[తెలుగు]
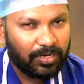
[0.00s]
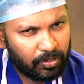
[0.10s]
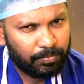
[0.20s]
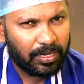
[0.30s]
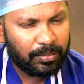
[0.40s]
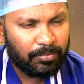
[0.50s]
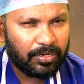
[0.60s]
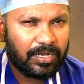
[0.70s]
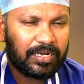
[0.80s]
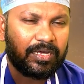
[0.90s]
క్రౌన్ భాగంలో
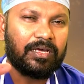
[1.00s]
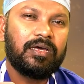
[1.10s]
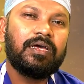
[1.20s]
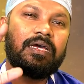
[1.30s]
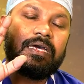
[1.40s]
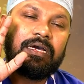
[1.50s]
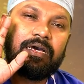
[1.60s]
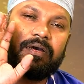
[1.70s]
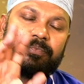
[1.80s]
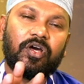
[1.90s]
కనుక
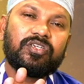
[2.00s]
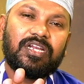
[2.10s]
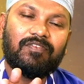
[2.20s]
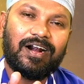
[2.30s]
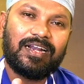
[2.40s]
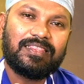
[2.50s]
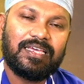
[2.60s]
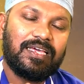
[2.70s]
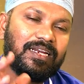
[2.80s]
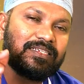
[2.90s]
మినాక్సిల్
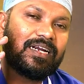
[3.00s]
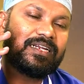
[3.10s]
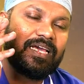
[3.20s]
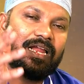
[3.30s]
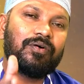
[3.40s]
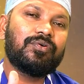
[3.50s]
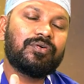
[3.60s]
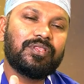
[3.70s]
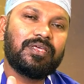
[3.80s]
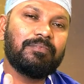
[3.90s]
వాడితే రిజల్ట్ ఎలా
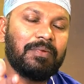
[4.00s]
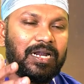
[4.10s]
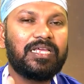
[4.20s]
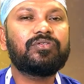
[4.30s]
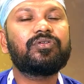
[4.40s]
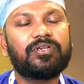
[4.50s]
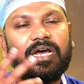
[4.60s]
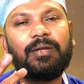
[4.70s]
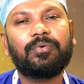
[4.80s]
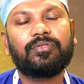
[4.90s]
ఉంటుంది మళ్ళీ జుట్టు
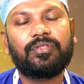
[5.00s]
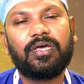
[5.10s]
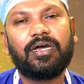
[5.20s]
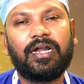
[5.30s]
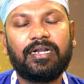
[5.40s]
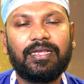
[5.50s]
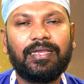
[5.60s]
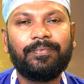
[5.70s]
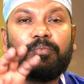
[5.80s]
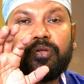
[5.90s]
రాలిపోతుందా అంటే
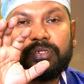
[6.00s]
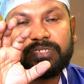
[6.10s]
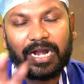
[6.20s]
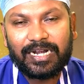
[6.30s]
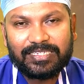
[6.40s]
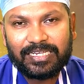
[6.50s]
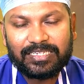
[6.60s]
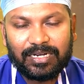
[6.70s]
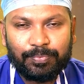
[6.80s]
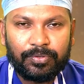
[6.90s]
మీరు స్టార్ట్
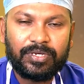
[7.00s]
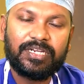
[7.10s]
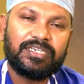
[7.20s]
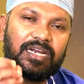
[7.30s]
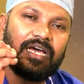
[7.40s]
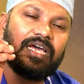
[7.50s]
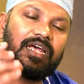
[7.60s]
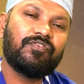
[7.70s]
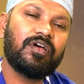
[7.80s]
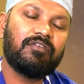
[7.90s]
చేసినప్పుడు ఇనిషియల్గా
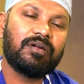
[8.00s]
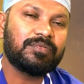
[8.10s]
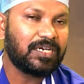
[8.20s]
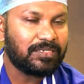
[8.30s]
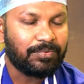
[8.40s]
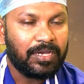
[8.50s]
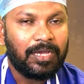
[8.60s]
హెయిర్ ఫాల్ అవ్వడం సహజం